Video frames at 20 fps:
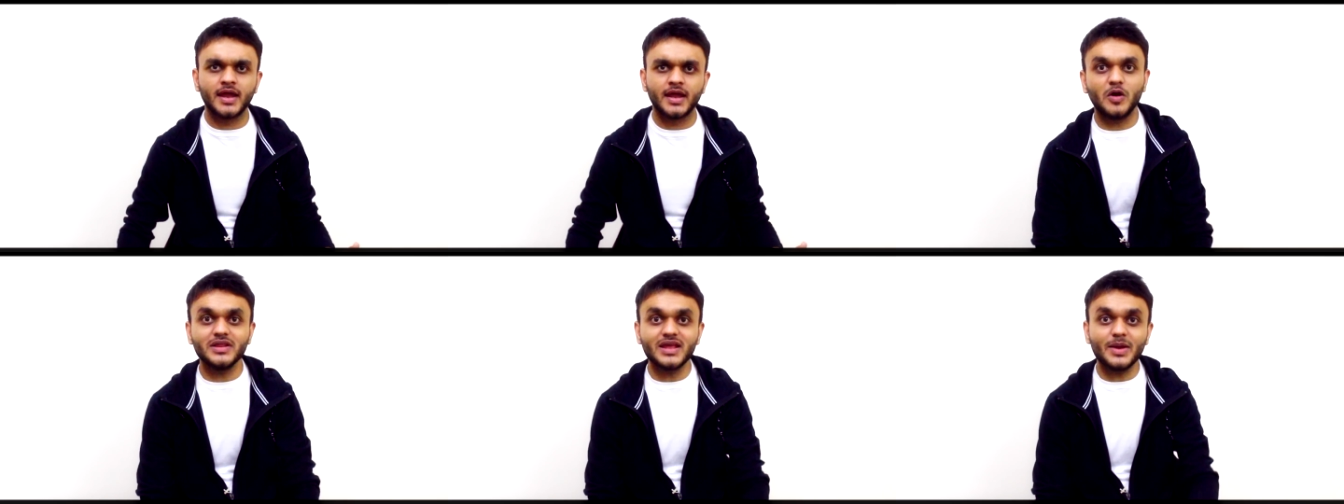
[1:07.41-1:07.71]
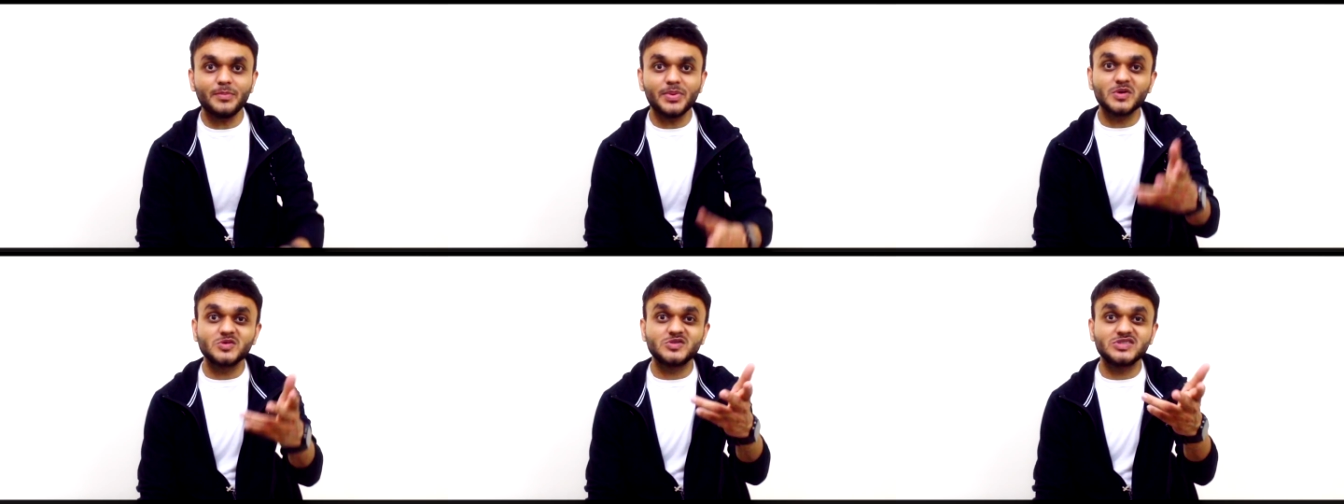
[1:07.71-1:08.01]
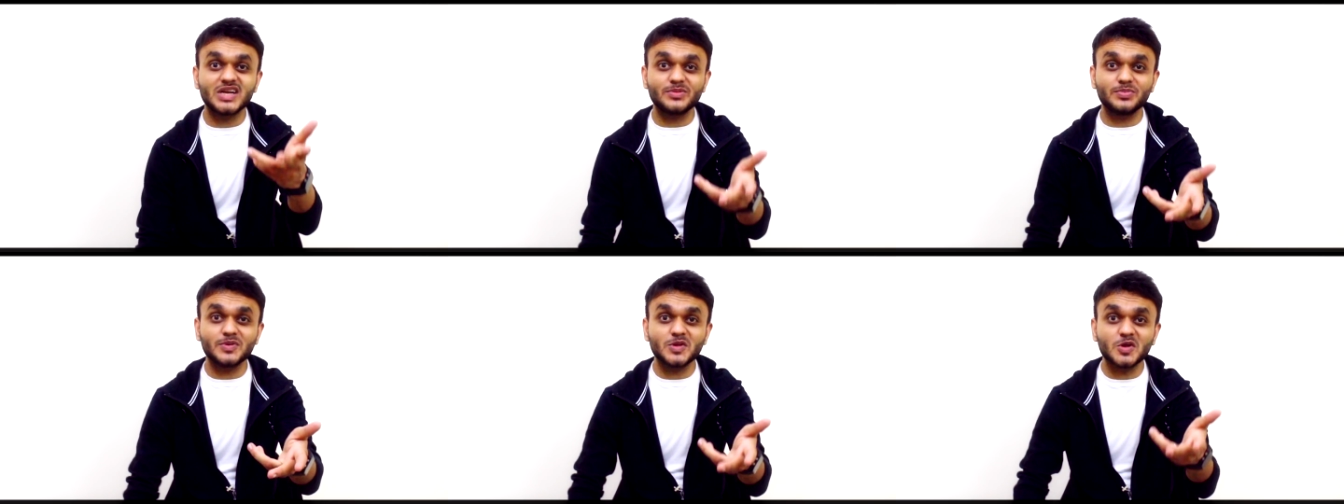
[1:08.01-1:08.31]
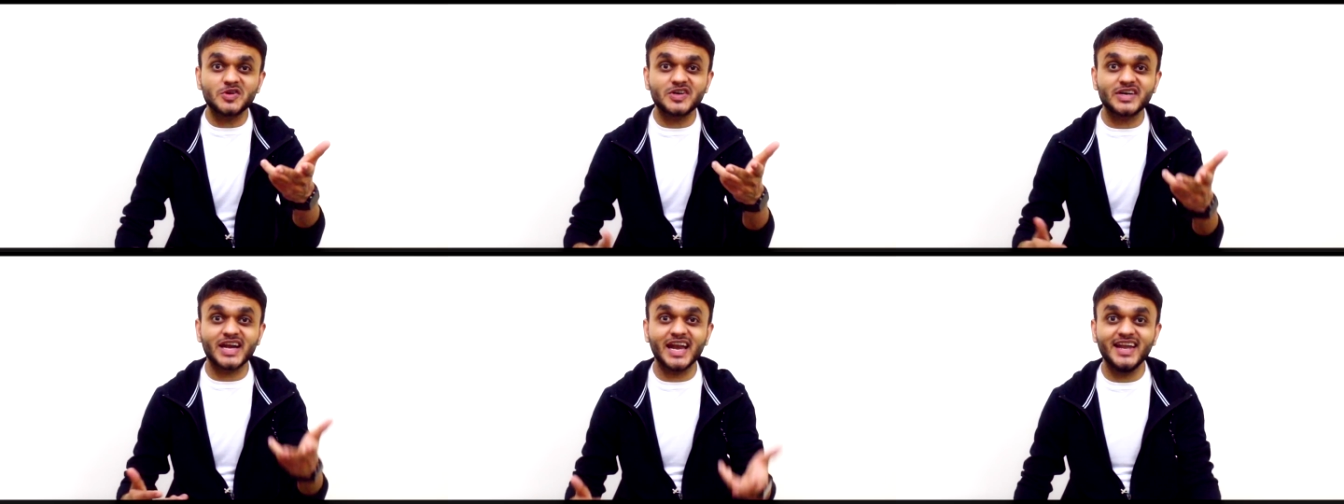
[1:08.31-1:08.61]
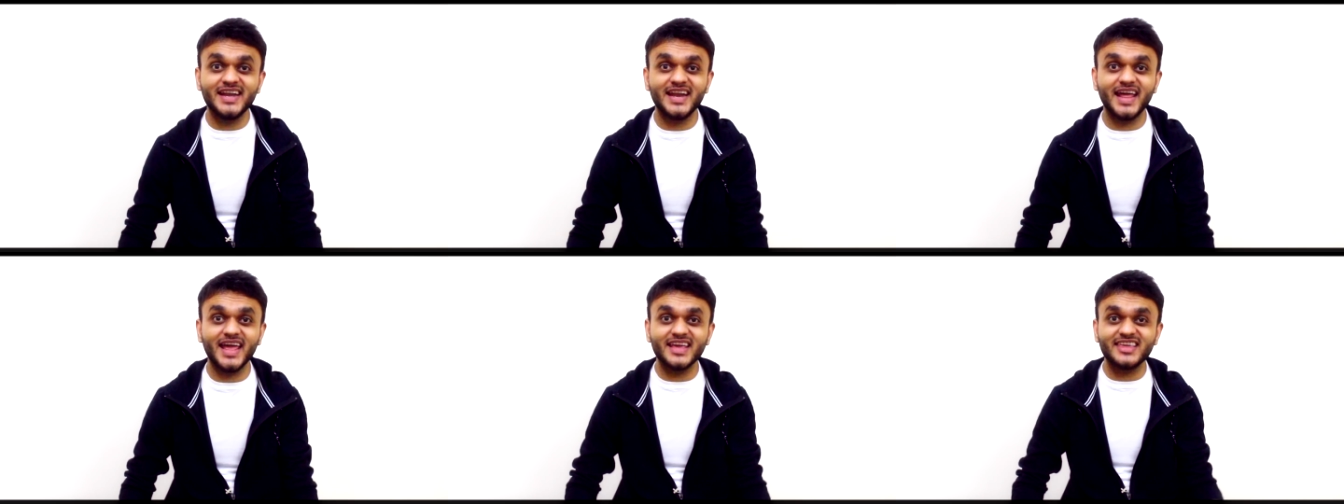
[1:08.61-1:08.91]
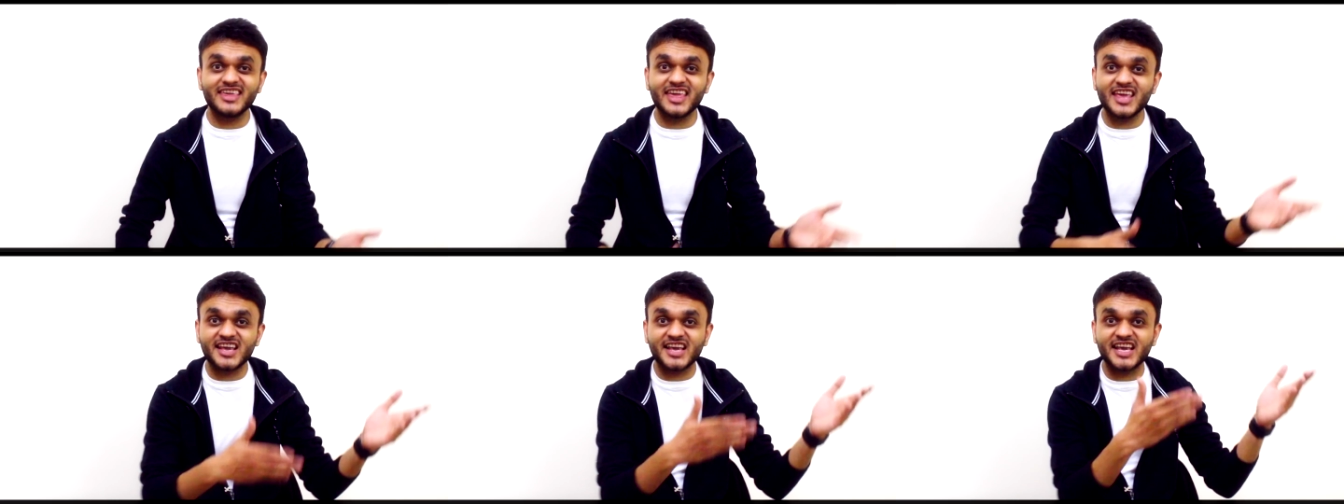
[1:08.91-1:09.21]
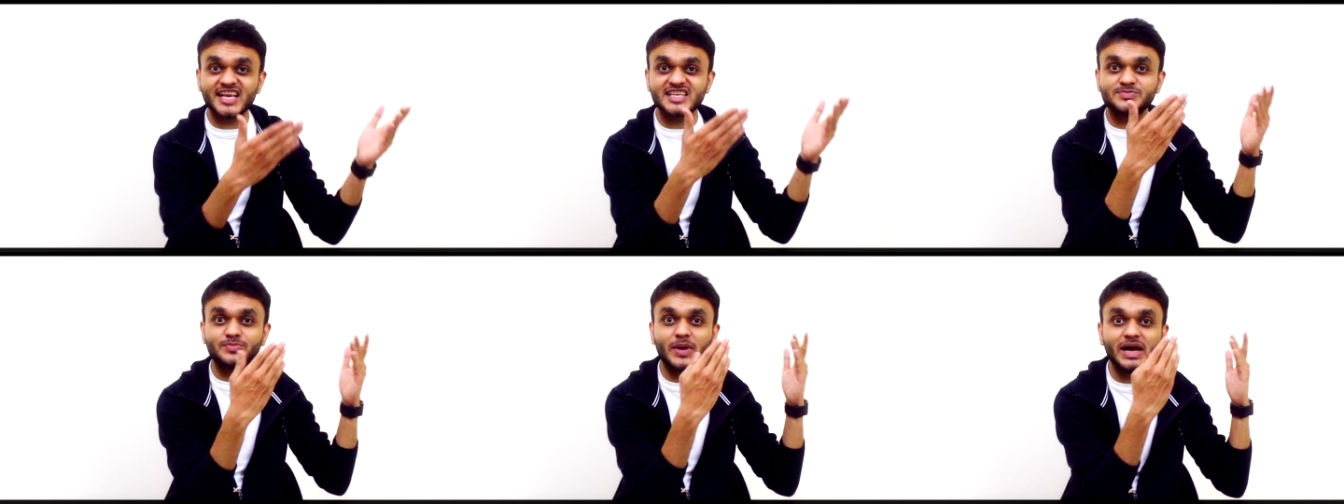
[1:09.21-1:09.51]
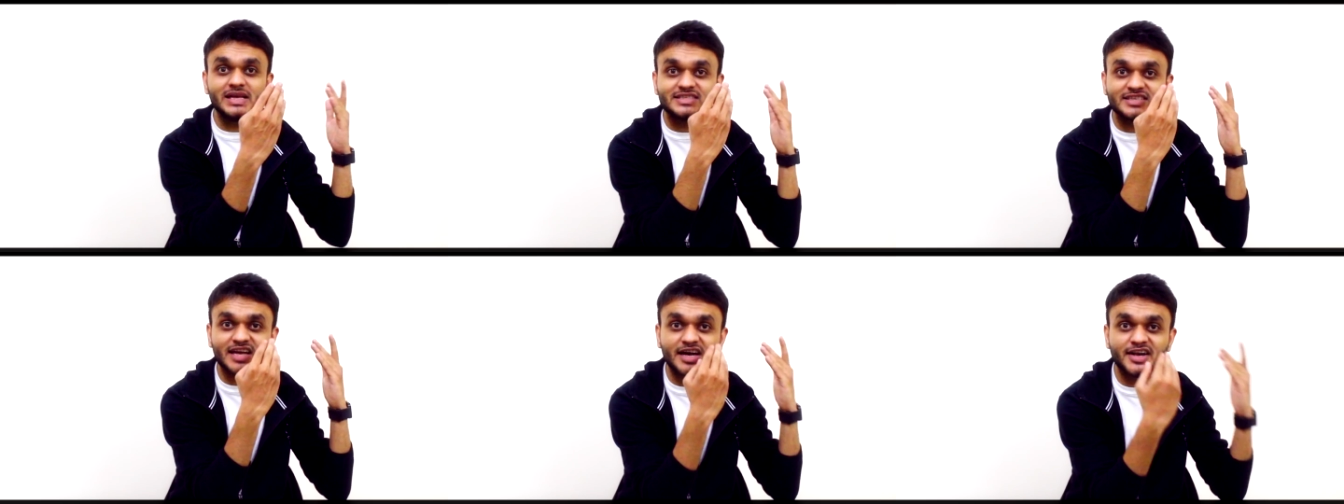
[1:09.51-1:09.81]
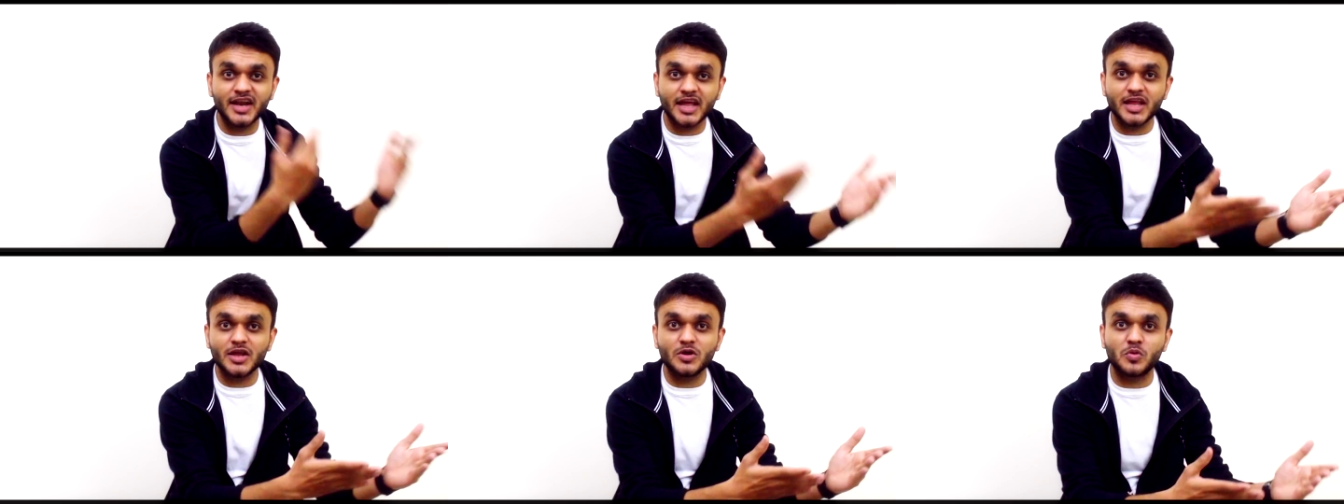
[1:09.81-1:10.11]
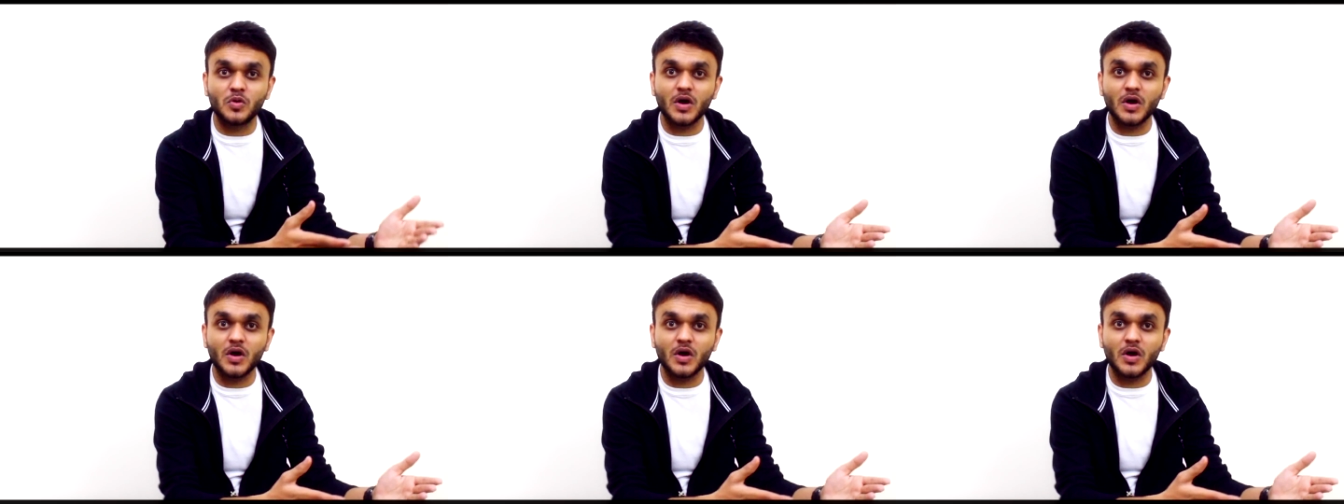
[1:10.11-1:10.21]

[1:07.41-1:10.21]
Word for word: और यहाँ पे गुजरात में तो ट्रेंड है कि इक्कीस बाईस का नहीं